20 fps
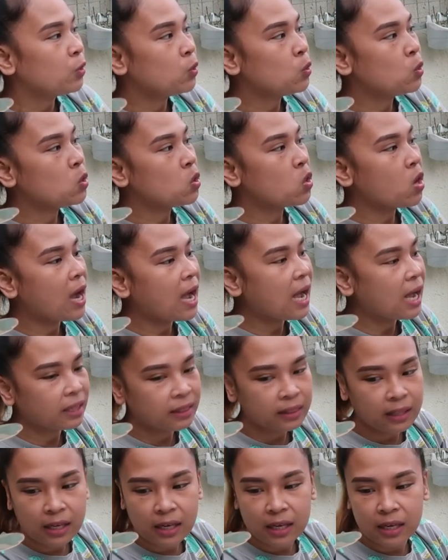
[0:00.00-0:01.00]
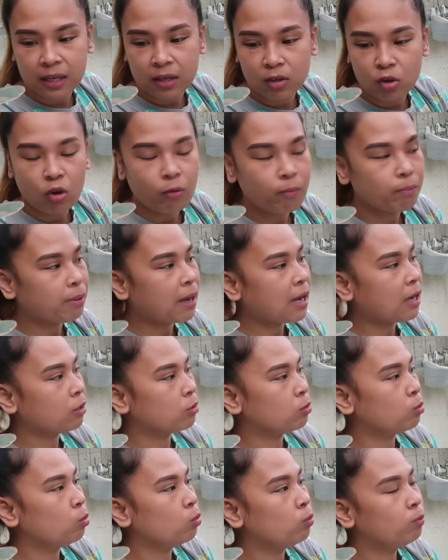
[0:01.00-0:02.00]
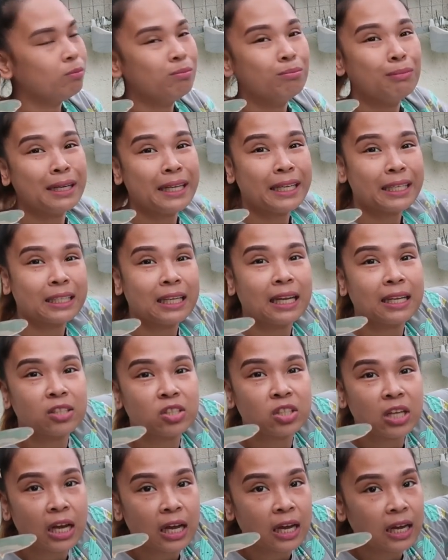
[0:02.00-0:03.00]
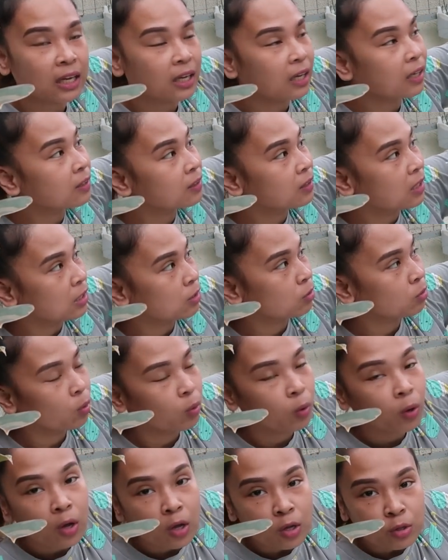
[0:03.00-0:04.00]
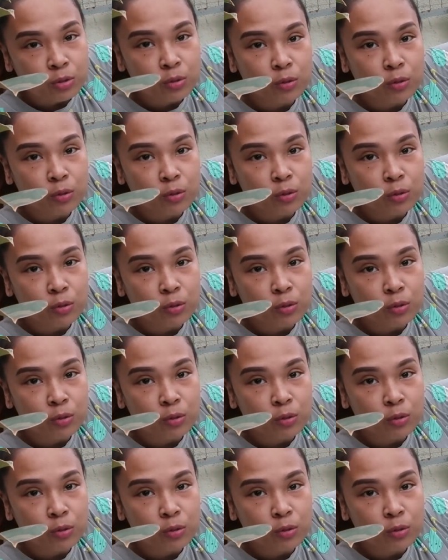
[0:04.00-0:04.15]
yung ating compactum, maliit lang siya hanggang dito.